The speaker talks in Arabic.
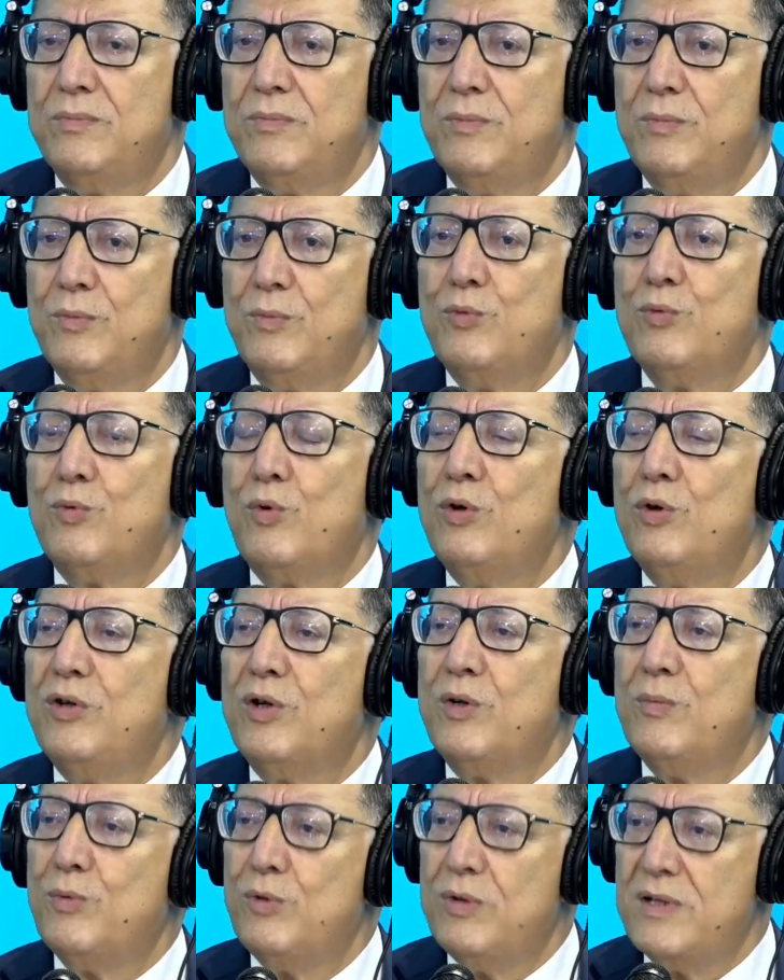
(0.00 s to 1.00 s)
ونقول
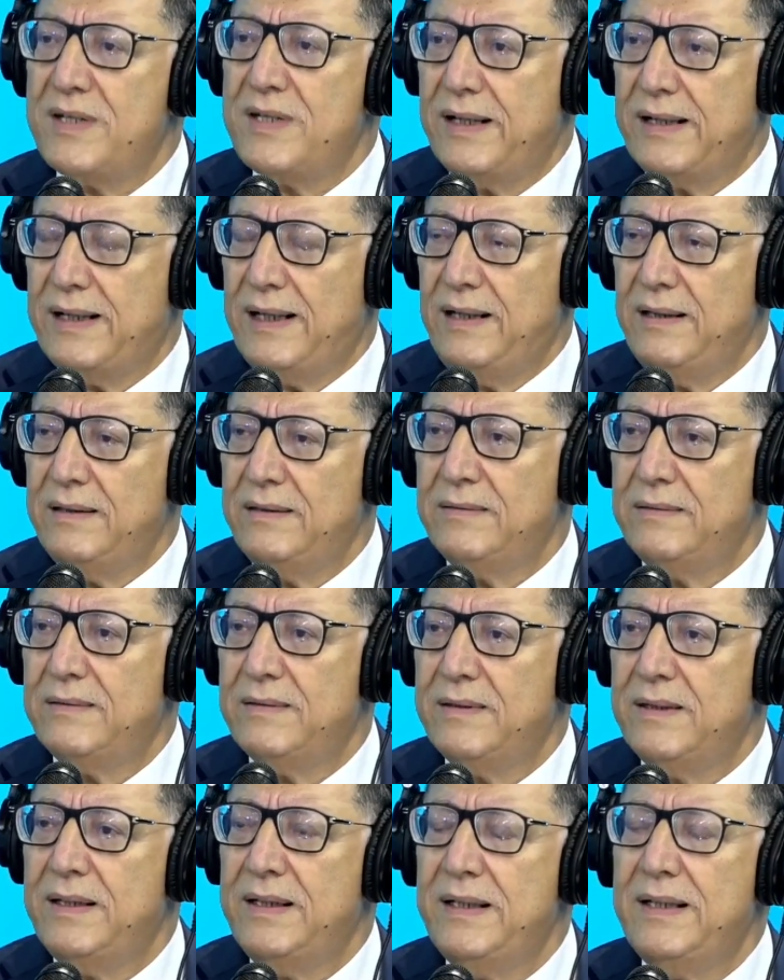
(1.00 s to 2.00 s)
لك بكل صراحة
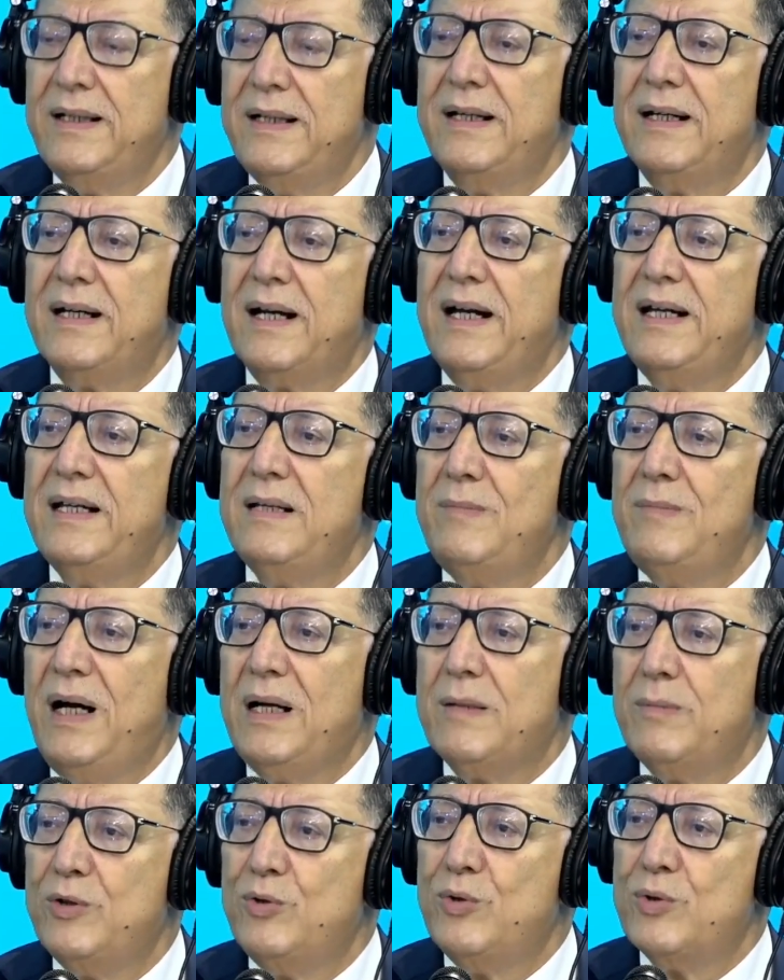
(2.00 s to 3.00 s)
راي
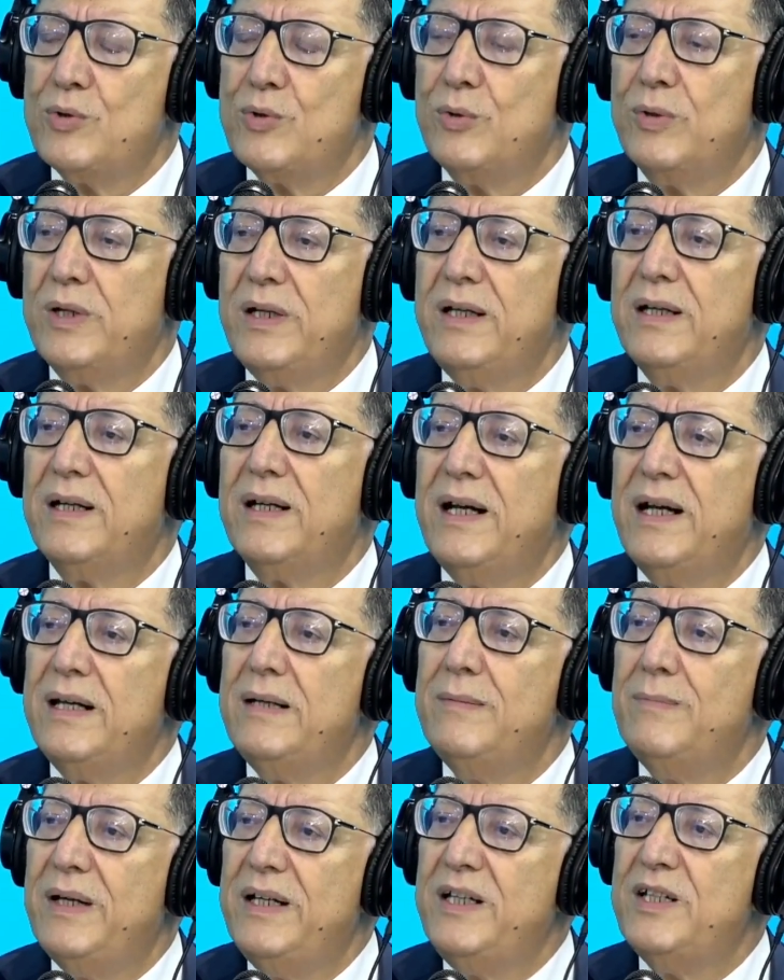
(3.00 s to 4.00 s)
المحكمة الدستورية راهي
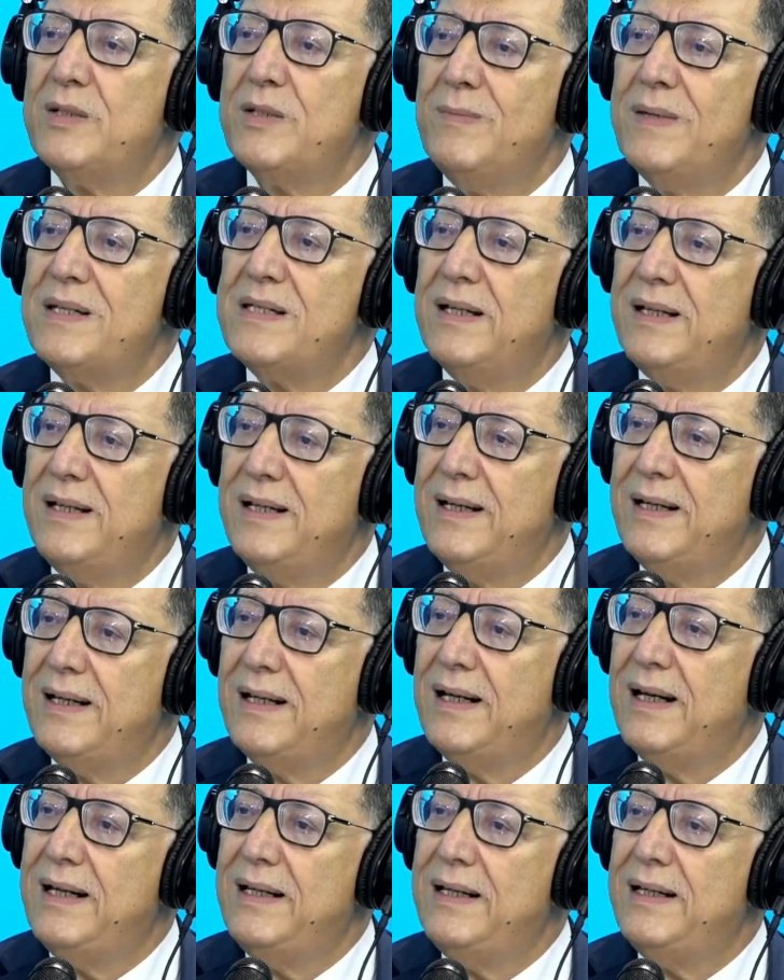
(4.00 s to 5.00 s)
ماهيش مسألة
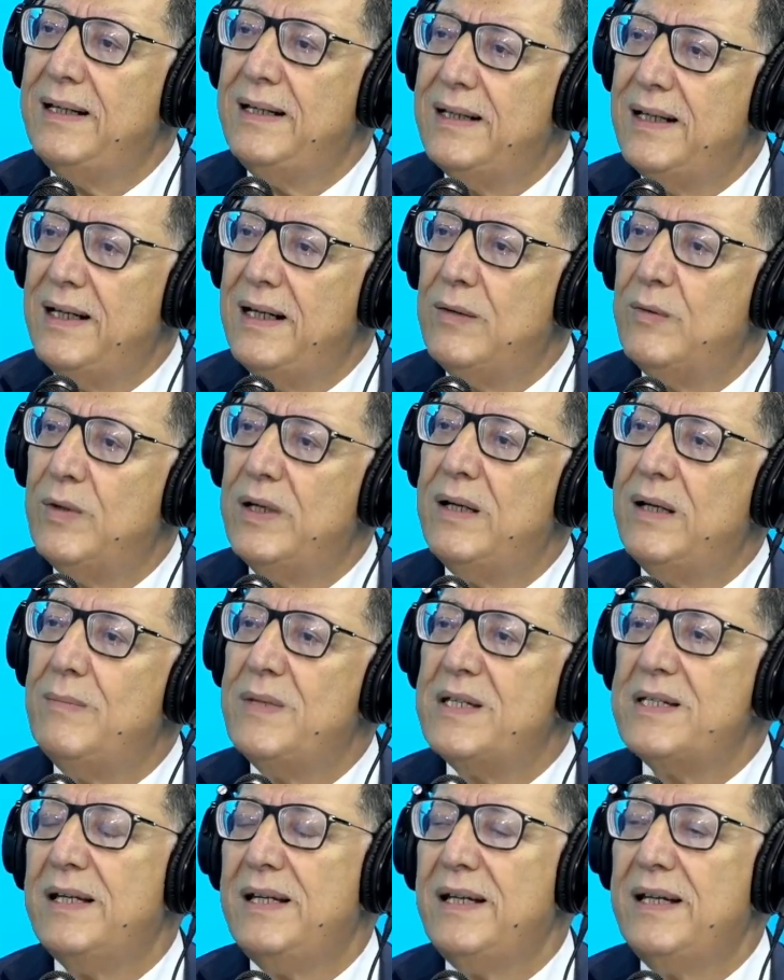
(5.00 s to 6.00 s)
هينة ولا
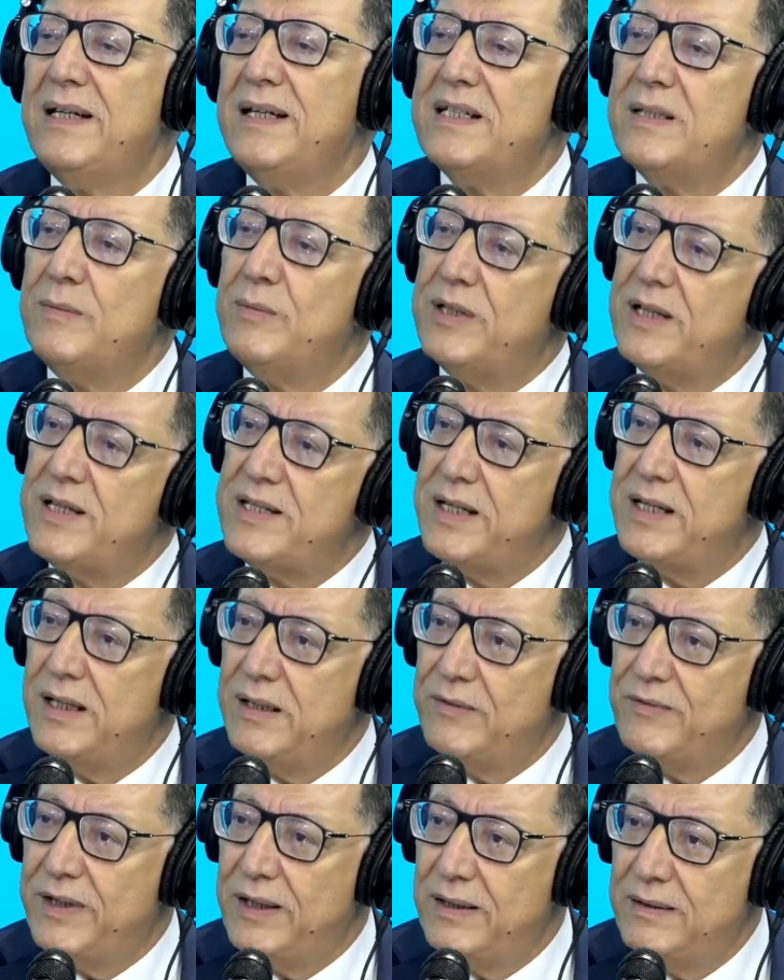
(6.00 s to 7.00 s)
مسألة يجب التساهل
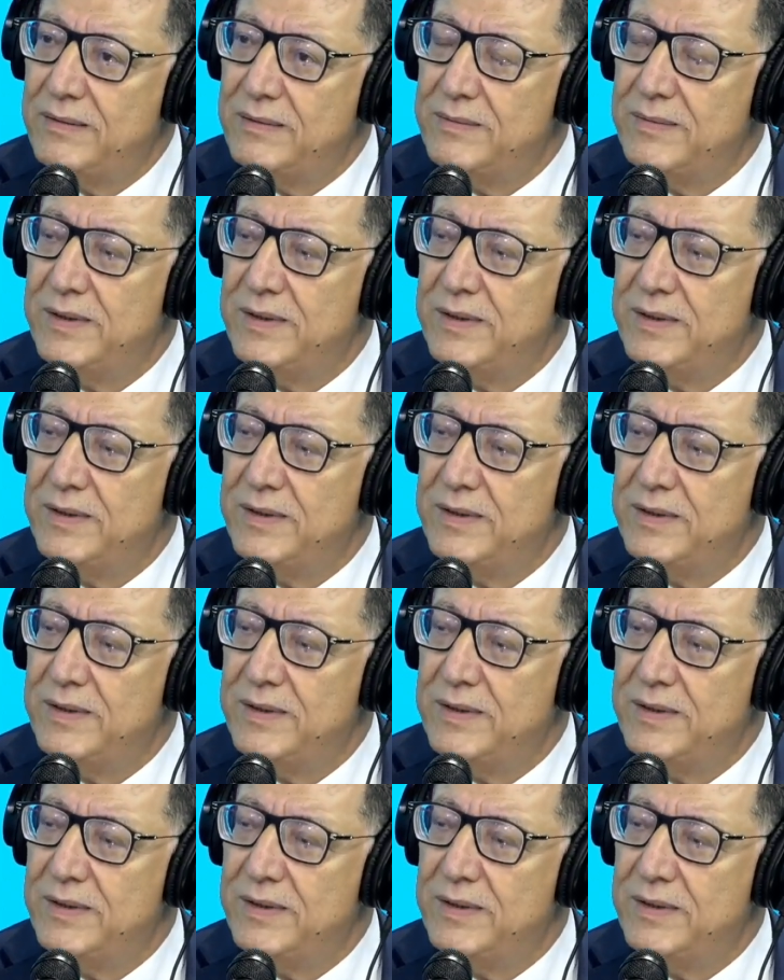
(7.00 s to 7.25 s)
فيها